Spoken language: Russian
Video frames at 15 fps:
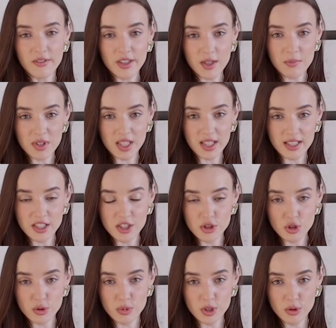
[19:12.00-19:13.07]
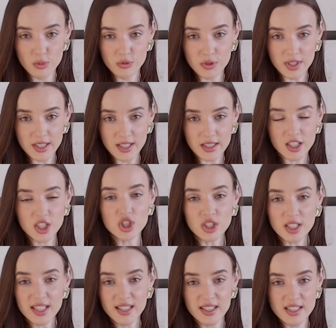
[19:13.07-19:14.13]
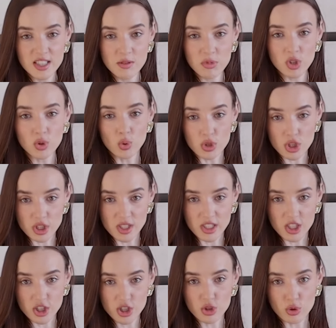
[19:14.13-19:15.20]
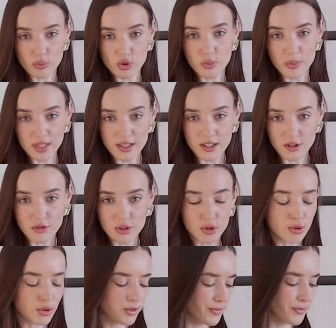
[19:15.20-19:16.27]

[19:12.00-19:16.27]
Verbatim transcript: Времени ходить что-то придумывать нет. И желательно Диме тоже скажи, что покупать на Новый год.